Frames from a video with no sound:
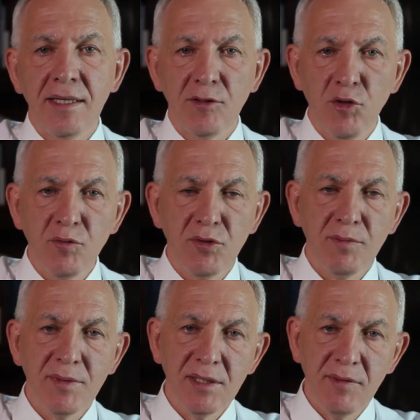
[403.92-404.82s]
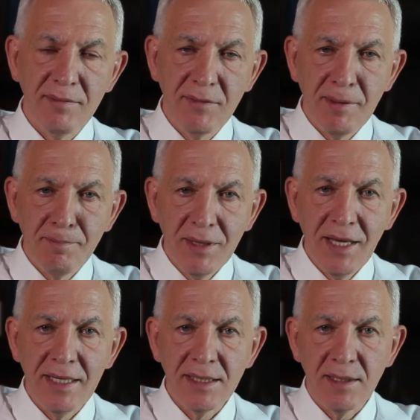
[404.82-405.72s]
том, что мы называем
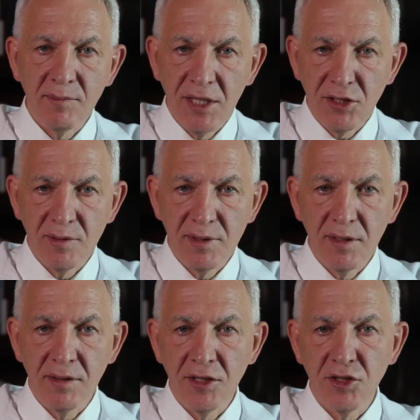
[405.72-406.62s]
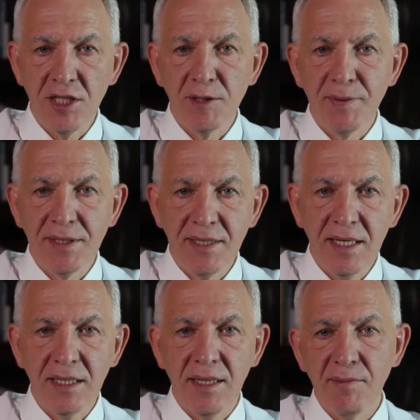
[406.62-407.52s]
комплайенсом, наши взаимоотношения с
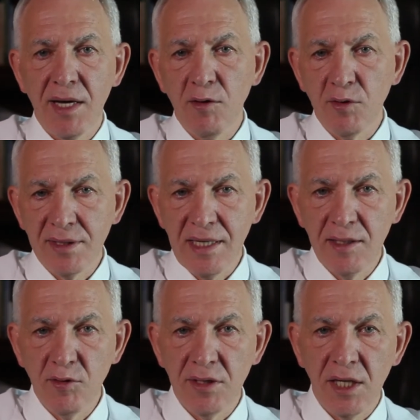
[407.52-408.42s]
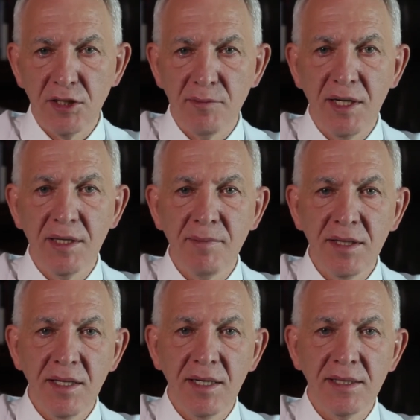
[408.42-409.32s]
пациентом, как он следует нашим
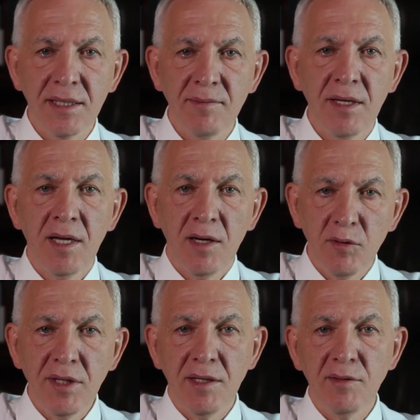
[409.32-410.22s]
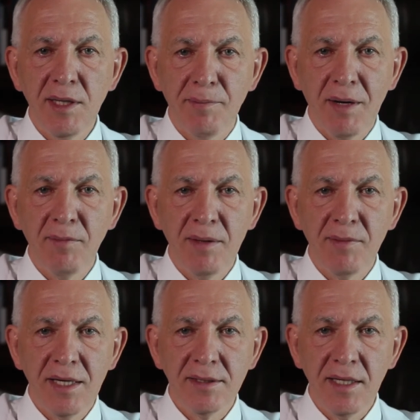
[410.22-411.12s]
рекомендациям. Вот эти все
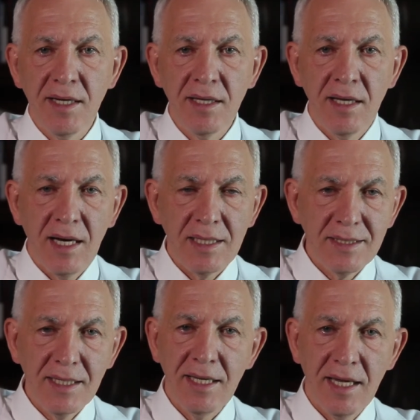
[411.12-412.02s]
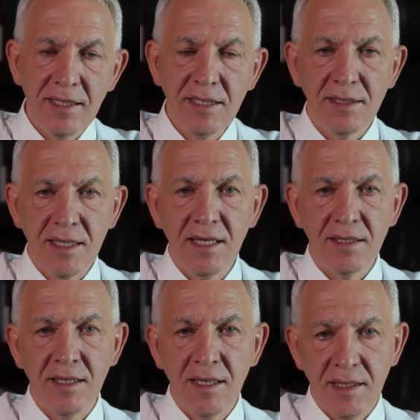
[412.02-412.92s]
проблемы остры, острые они
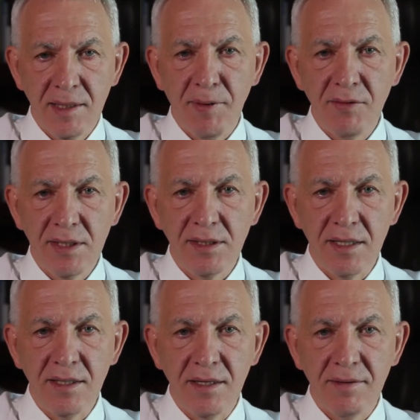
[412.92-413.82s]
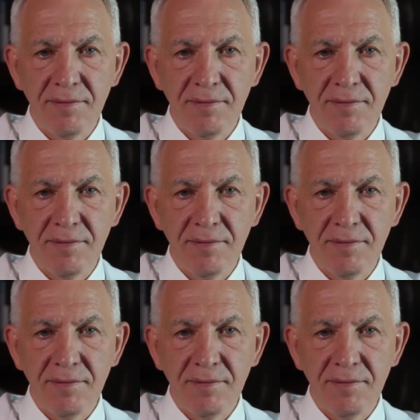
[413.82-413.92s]
стоят на повестке дня.